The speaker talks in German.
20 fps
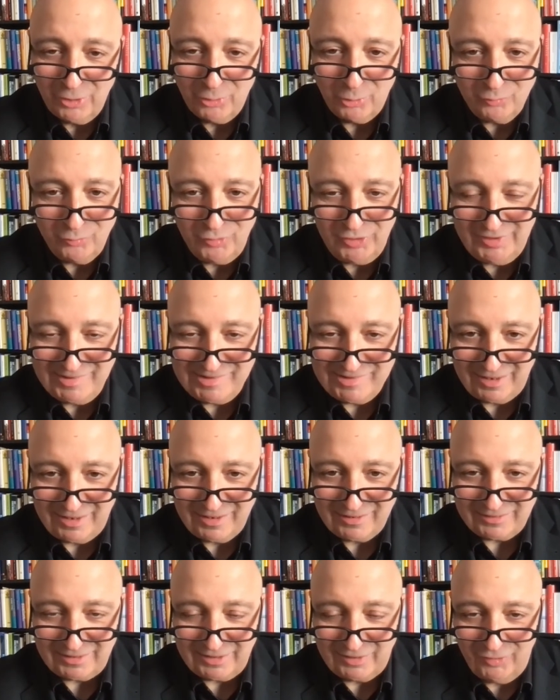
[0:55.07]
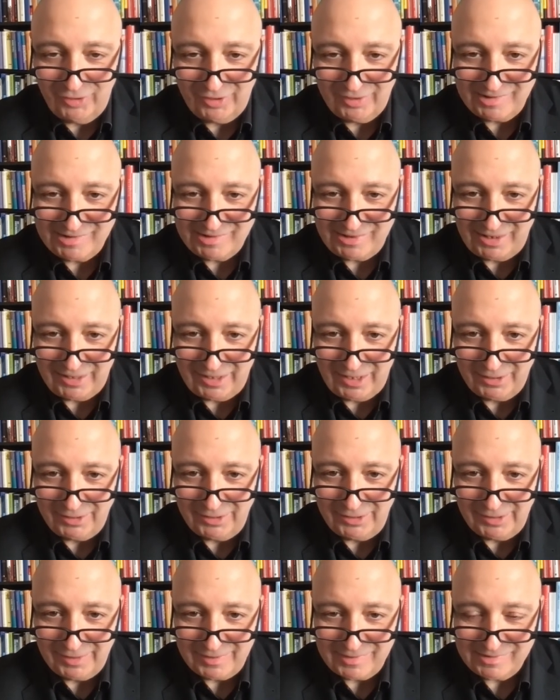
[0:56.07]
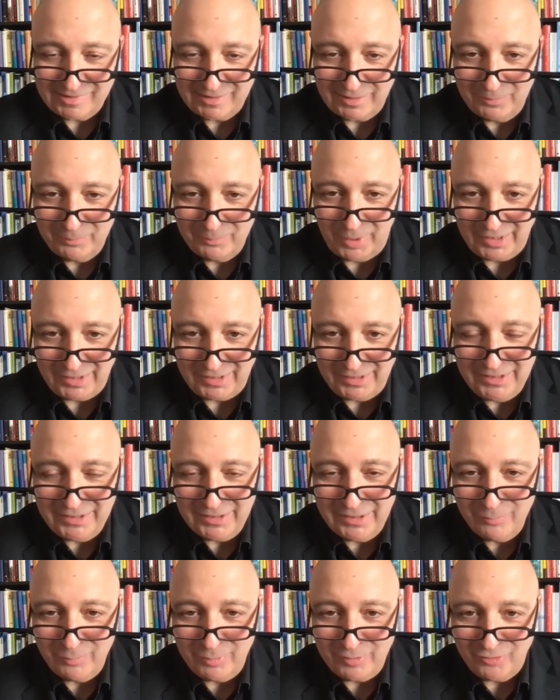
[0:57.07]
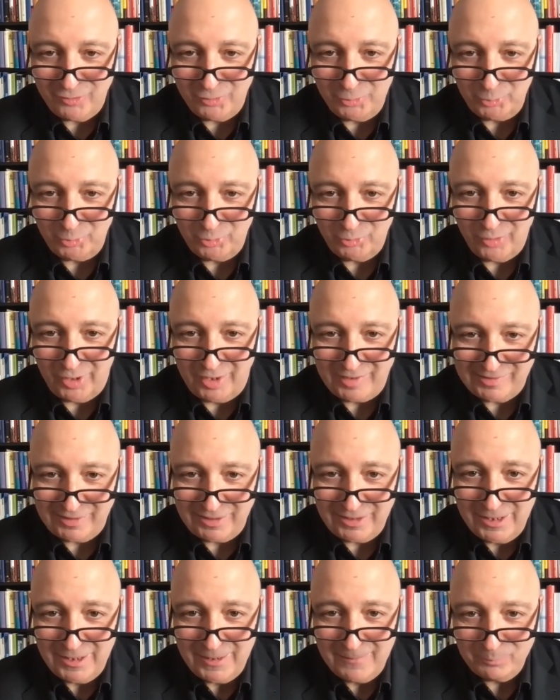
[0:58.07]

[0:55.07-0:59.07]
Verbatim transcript: Und wie gesagt, ich wäre sehr gerne jetzt bei Ihnen beziehungsweise